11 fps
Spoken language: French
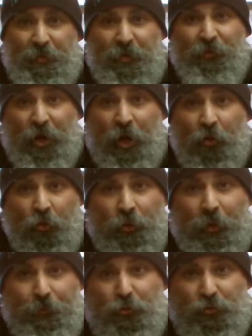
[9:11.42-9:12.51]
Eh bien voilà,
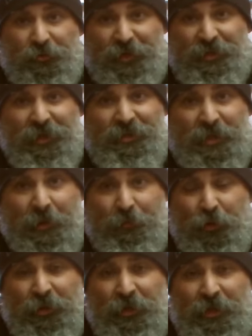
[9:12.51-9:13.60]
on a pu constater que cette
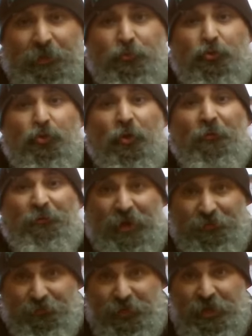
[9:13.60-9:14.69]
capote, elle était plutôt en
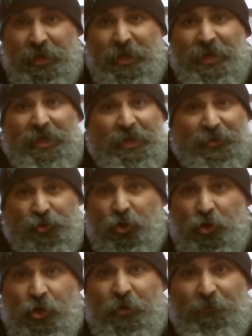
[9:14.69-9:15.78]
fin de vie, et la
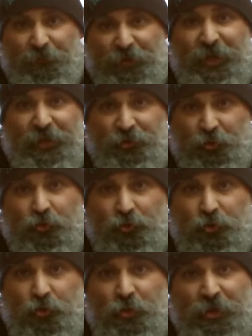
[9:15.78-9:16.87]
seule vraie
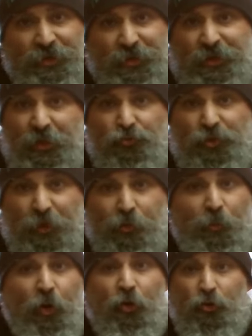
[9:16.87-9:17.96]
solution, c'était tout
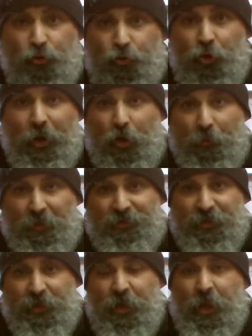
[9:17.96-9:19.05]
simplement de la
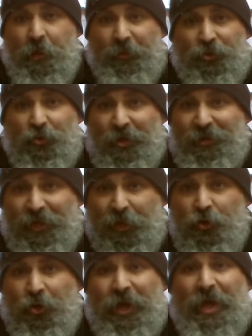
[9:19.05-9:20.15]
remplacer, parce que
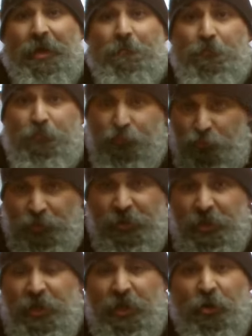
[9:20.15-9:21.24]
l'intérieur est
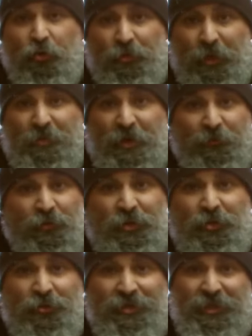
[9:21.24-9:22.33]
pourri, on a bien vu, il
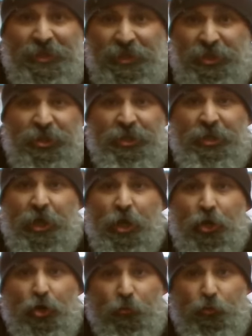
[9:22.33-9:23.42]
se déchire
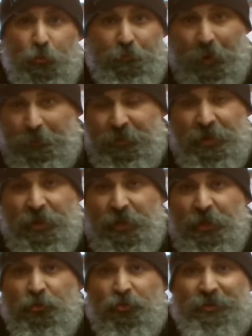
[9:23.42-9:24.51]
comme du papier,
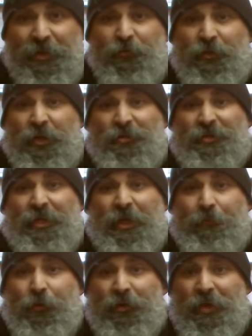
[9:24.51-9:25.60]
donc ça veut dire que cette
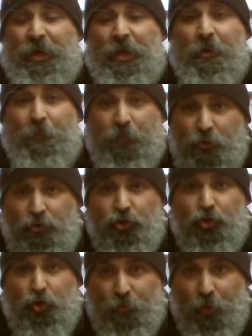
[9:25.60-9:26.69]
capote est
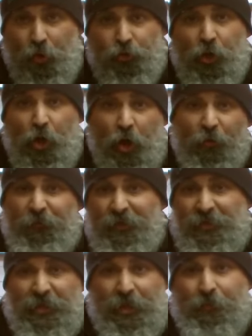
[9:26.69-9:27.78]
plus que morte. En
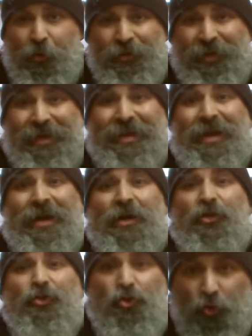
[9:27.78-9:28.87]
fait, cette capote, elle a
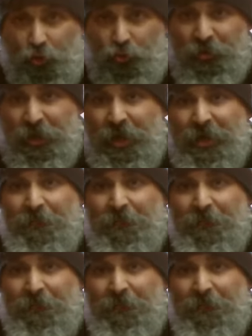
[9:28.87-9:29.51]
surcuit.